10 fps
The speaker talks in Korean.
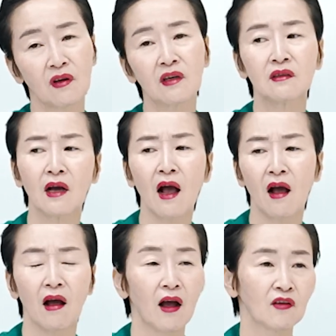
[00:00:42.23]

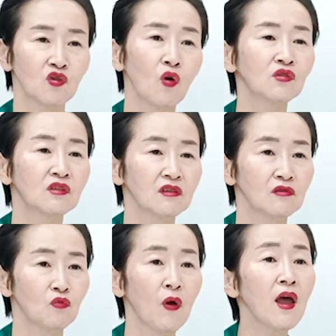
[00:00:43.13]
그러니까 아,
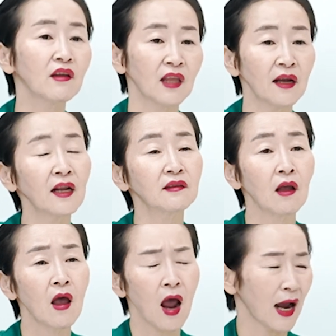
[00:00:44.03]
저것들을 왜 탄핵
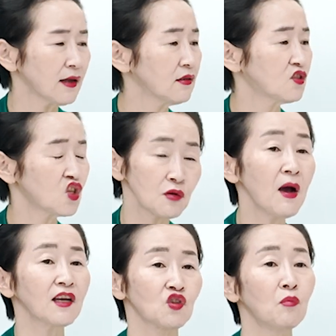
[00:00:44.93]
아니
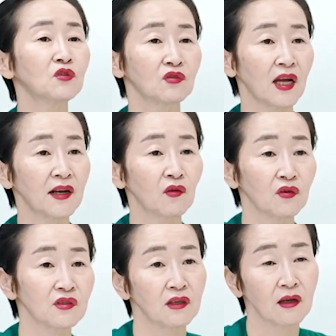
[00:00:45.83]
취임하기 전부터
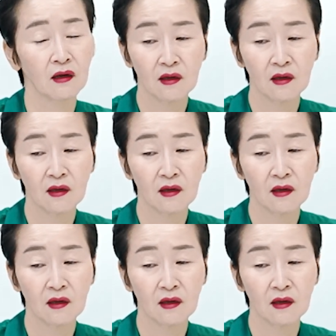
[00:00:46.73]
탄핵거렸잖아